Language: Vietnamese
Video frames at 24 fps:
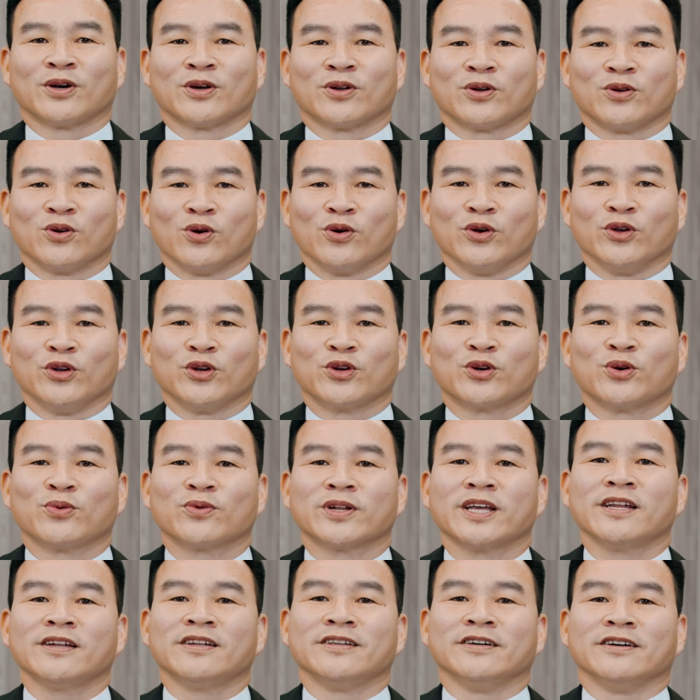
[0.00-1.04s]
Rồi cũng
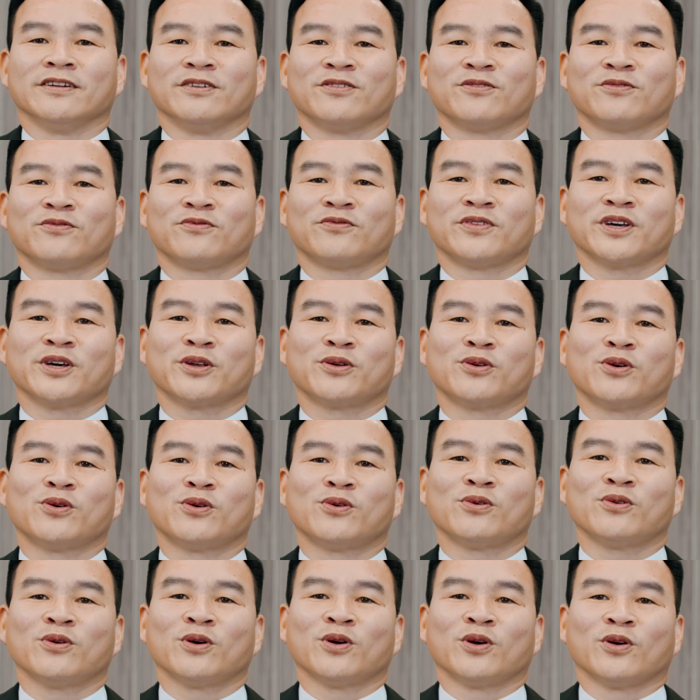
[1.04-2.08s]
đến lượt
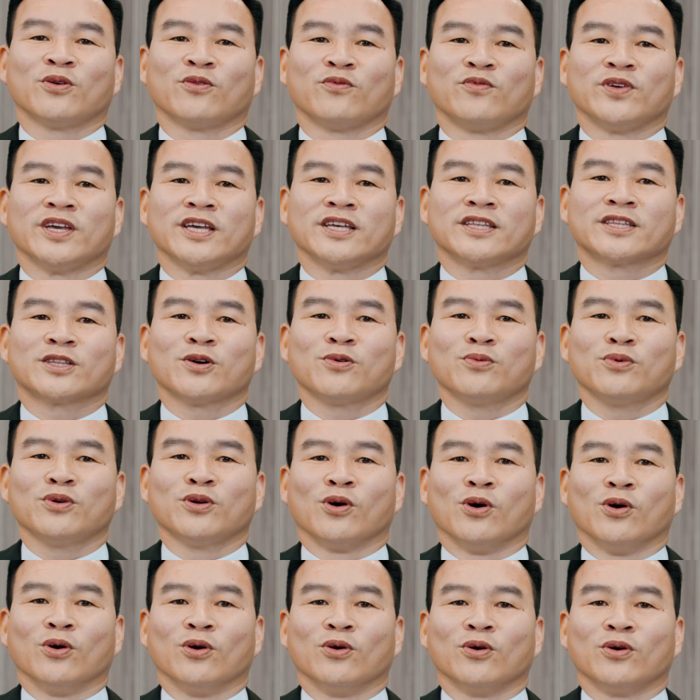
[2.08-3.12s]
Phêrô, vị tông
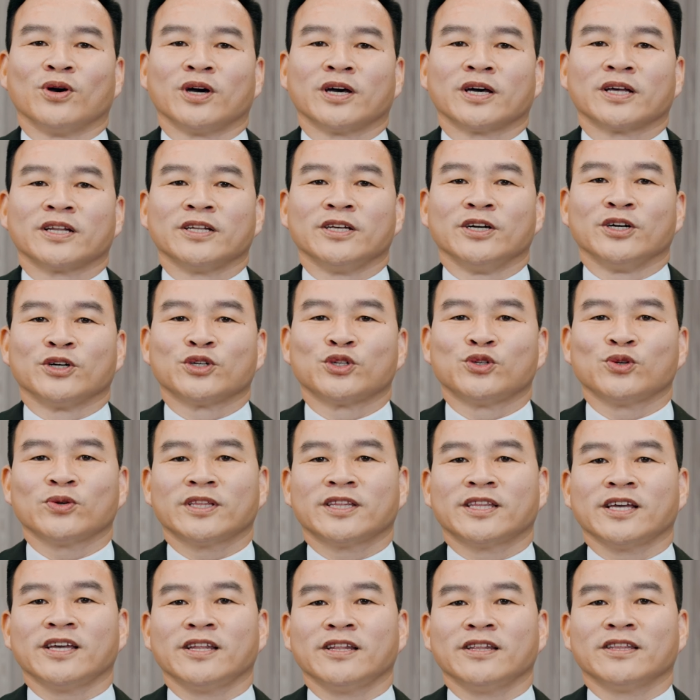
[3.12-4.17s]
đồ được Chúa
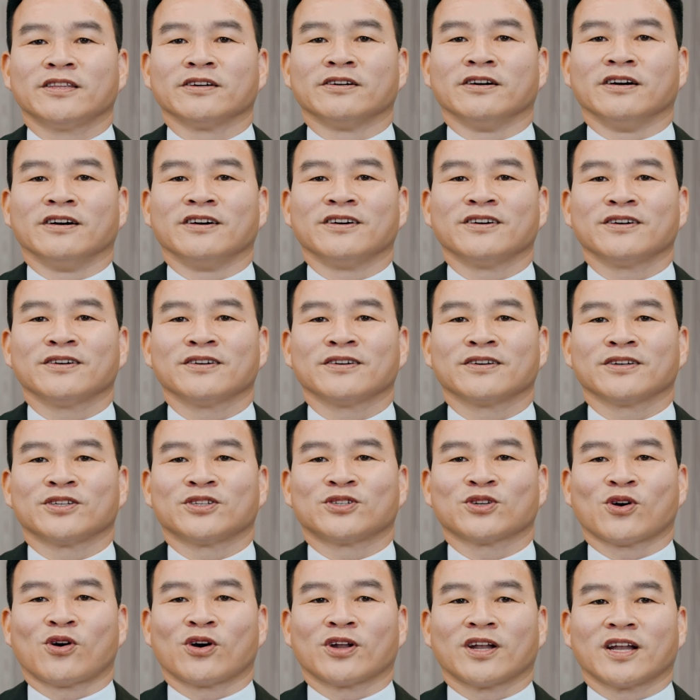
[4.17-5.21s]
tin tưởng
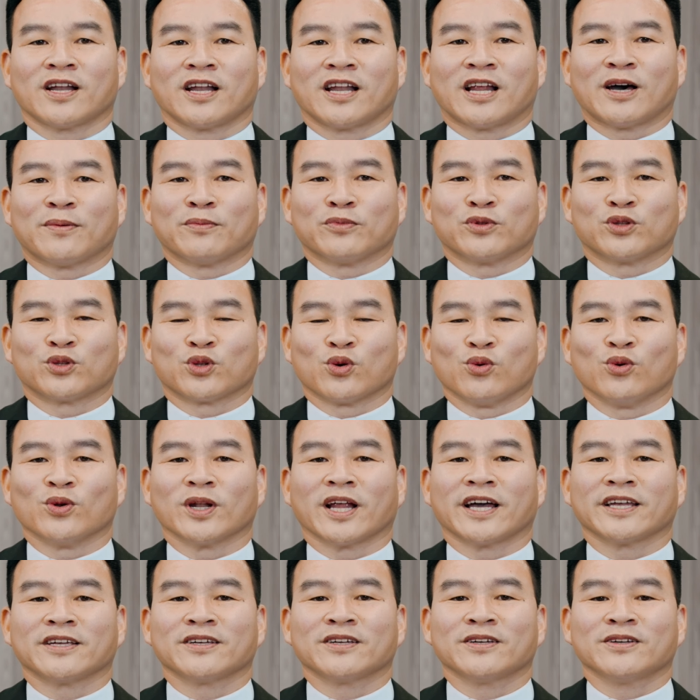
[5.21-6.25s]
chọn làm thủ
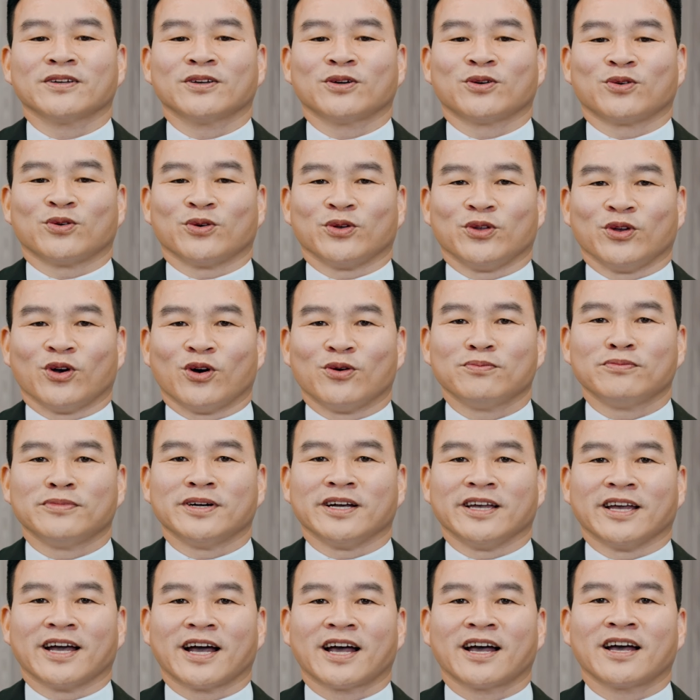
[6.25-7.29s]
lãnh của nhóm
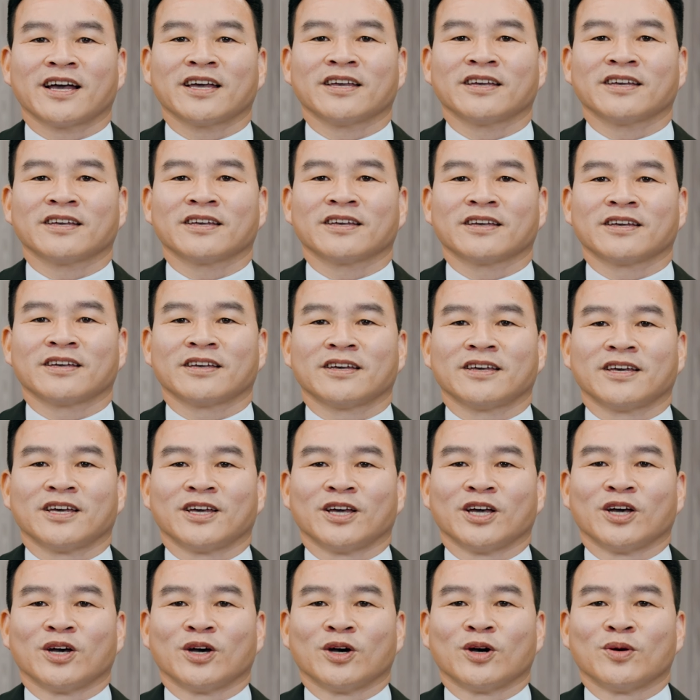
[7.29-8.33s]
12.
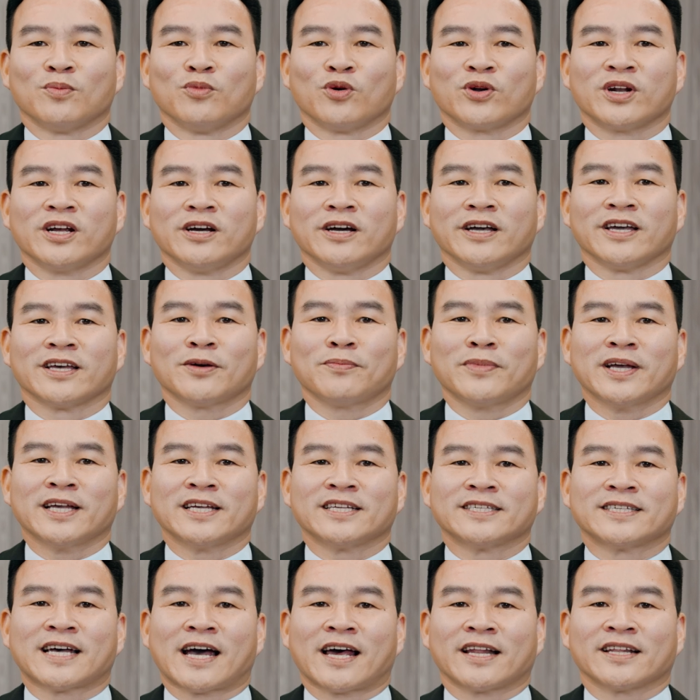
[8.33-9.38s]
Một người đã mạnh
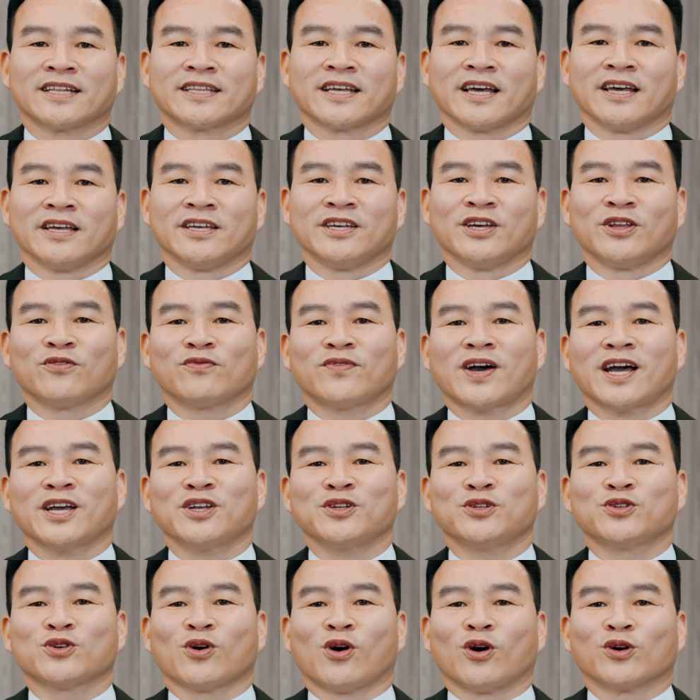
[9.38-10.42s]
dạn thể hiện vai
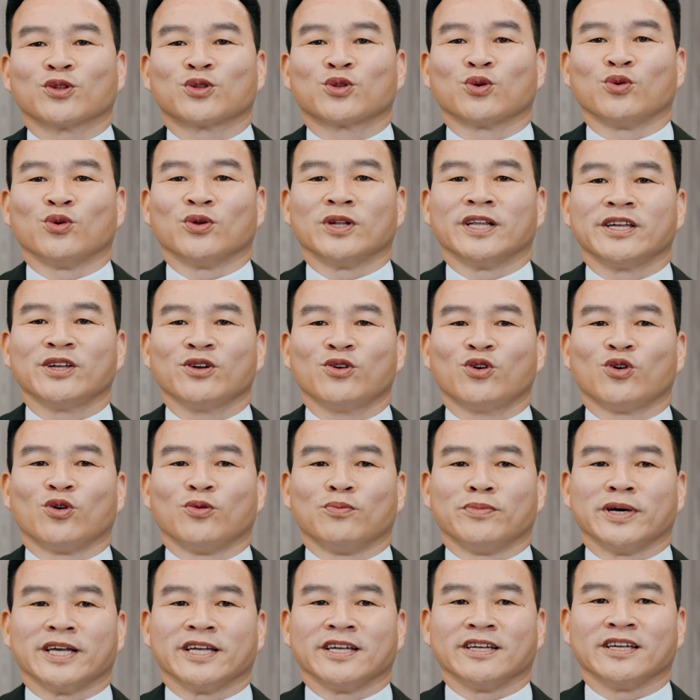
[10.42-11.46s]
trò thủ lĩnh của
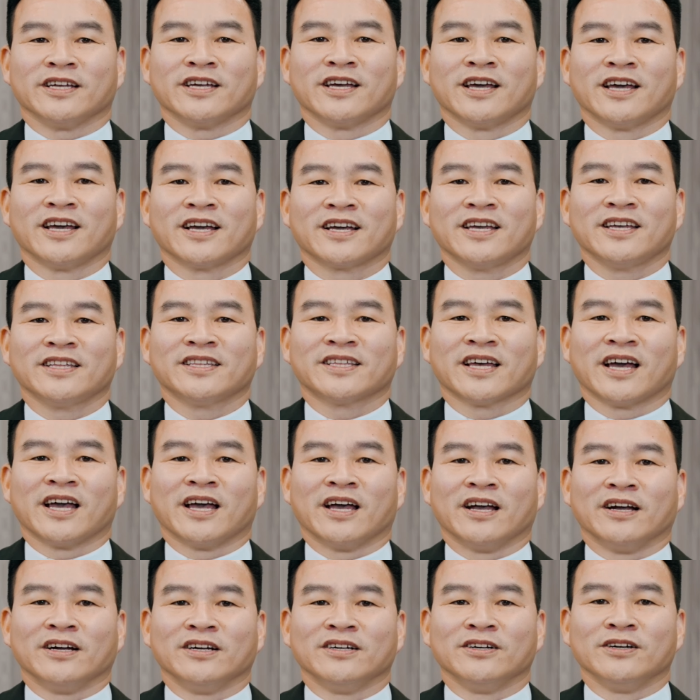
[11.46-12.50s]
mình khi
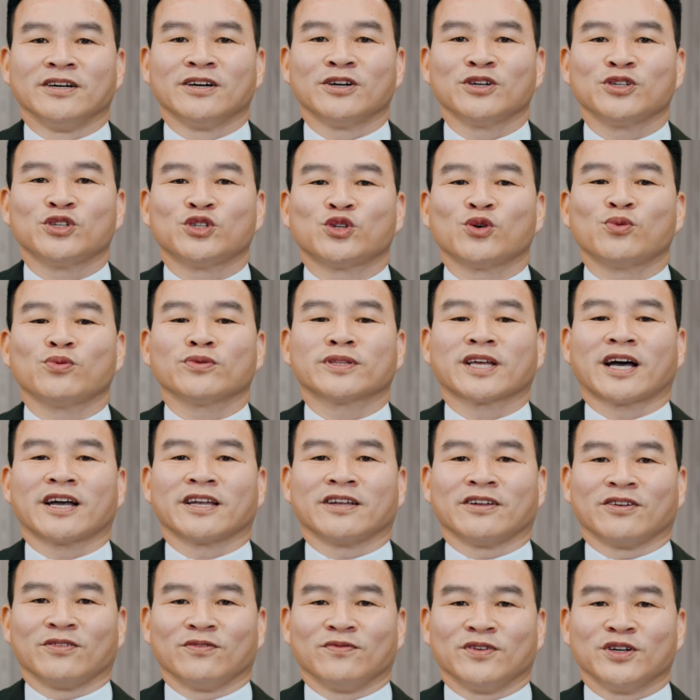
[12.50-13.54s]
thề hứa trung
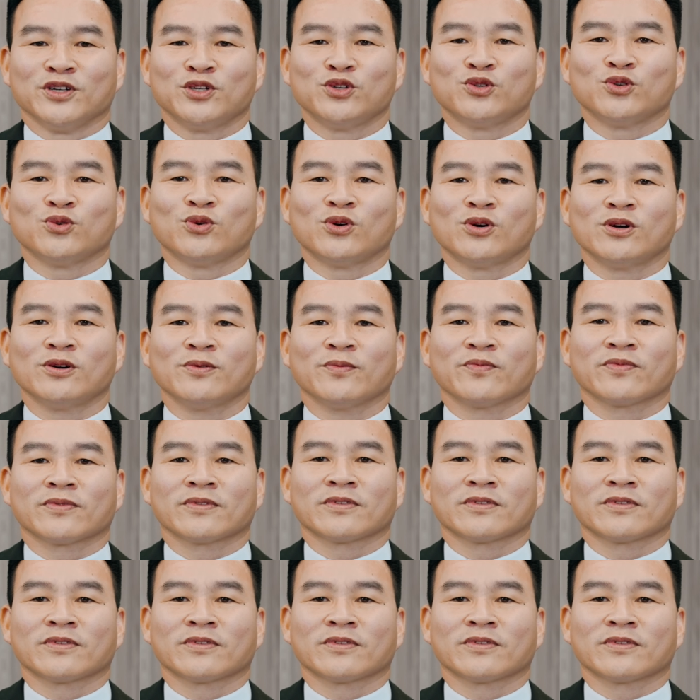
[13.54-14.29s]
thành với Chúa.